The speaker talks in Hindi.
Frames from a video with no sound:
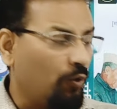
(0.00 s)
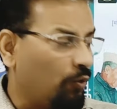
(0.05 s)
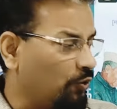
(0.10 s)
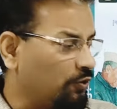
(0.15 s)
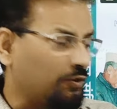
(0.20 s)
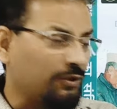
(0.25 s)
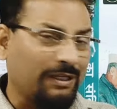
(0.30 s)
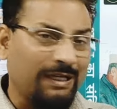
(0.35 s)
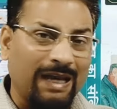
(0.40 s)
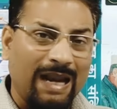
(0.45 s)

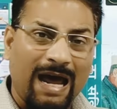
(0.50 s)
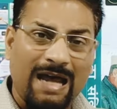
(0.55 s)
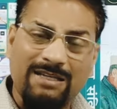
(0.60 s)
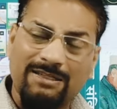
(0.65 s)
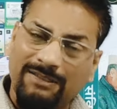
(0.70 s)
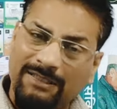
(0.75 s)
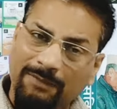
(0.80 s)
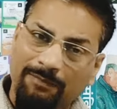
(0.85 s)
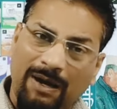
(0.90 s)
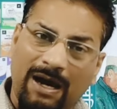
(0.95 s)
उस
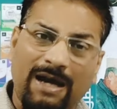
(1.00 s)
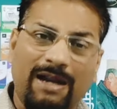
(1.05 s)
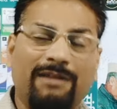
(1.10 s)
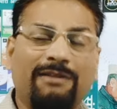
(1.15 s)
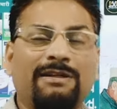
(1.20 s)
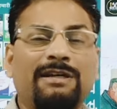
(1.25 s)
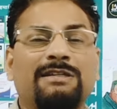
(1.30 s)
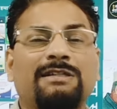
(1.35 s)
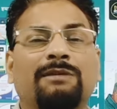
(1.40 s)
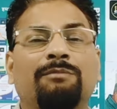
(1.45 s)
क्लास से
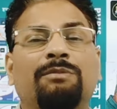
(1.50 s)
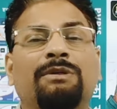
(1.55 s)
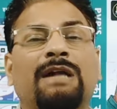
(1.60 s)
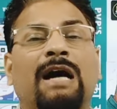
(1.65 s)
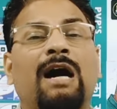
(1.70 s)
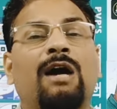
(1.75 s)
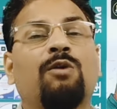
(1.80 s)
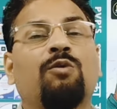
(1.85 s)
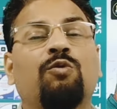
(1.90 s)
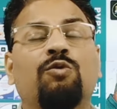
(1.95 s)
भारत के
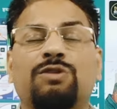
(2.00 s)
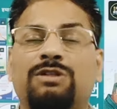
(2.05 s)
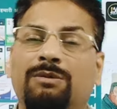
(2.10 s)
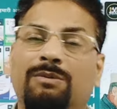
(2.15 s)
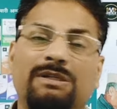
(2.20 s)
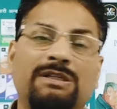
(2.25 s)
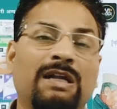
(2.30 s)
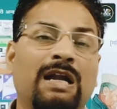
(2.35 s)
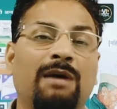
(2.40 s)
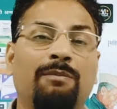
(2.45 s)
संविधान को
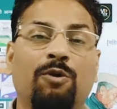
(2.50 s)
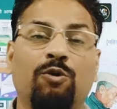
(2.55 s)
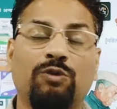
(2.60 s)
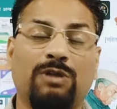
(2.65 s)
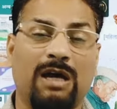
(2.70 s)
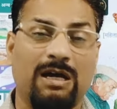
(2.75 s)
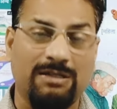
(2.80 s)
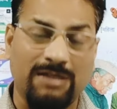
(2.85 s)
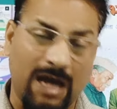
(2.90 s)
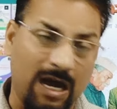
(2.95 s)
समझना बहुत
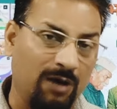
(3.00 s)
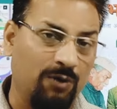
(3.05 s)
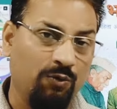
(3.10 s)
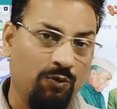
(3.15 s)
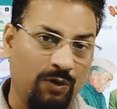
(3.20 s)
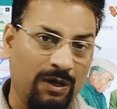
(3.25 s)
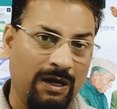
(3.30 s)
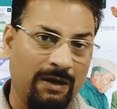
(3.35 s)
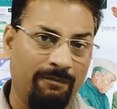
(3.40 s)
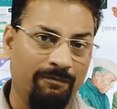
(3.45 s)
आसान
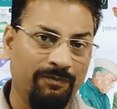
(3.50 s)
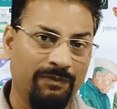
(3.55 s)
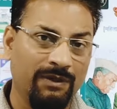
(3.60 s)
होगा